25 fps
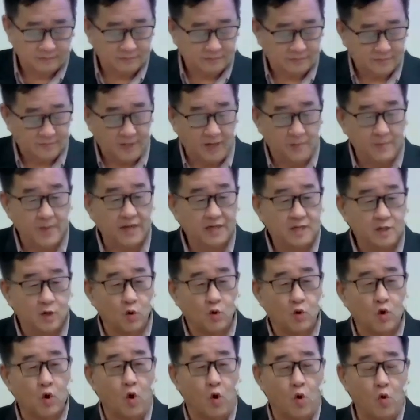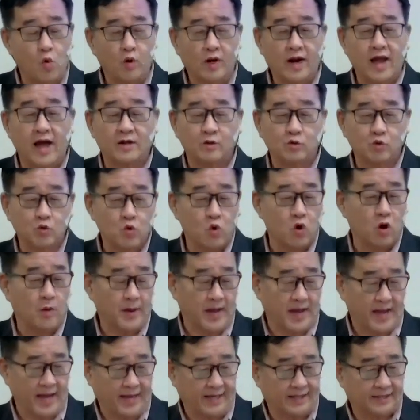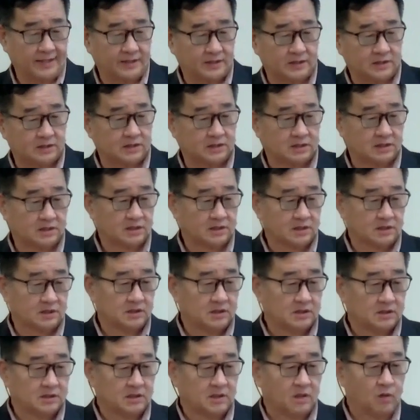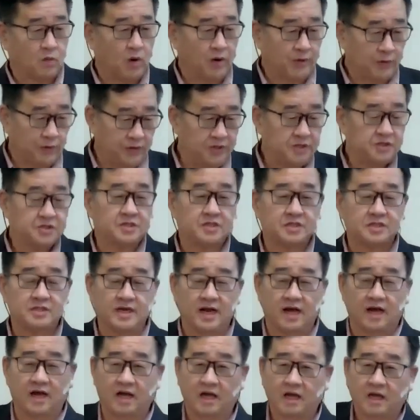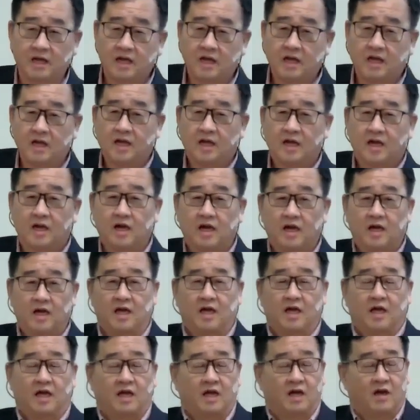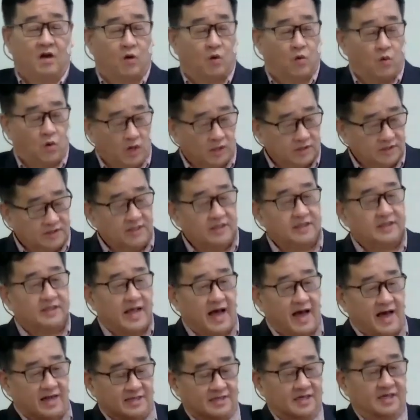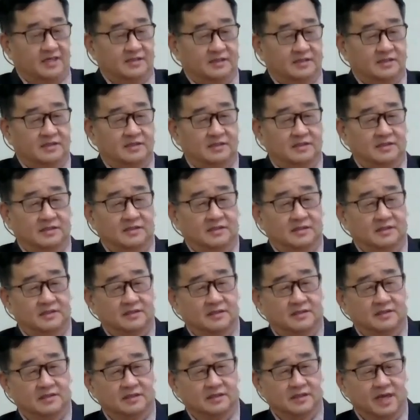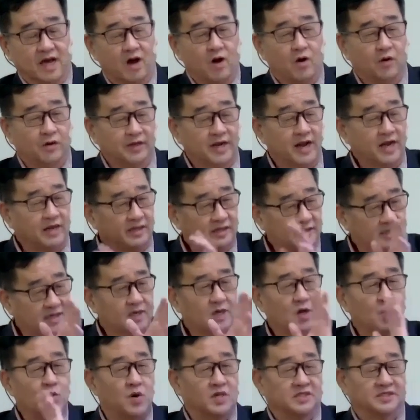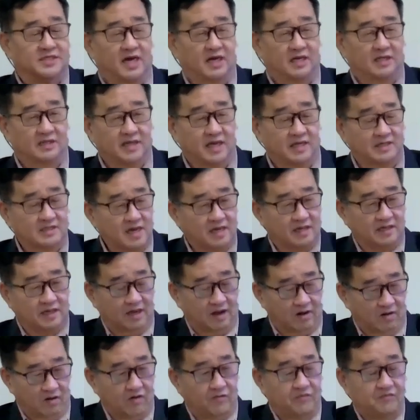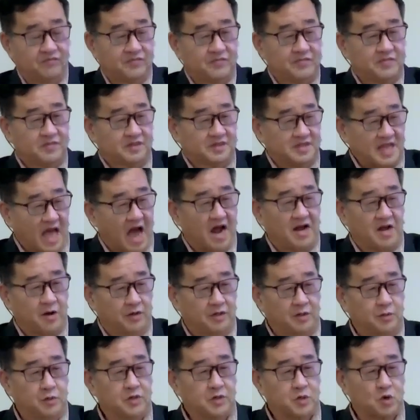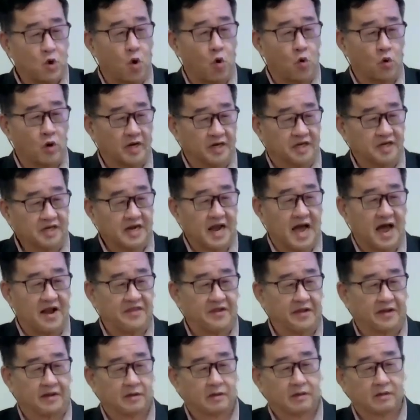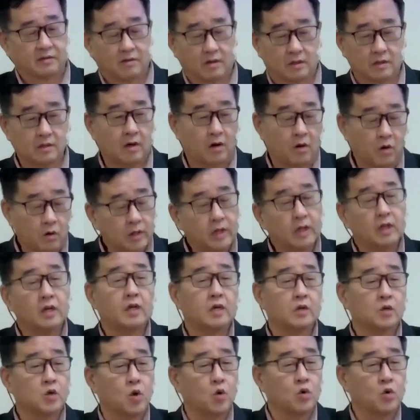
你们有口干过吗？我有一次呢，我去打针，然后那医生跟我讲，等下你要打了，你会口很干的。我说，我觉得口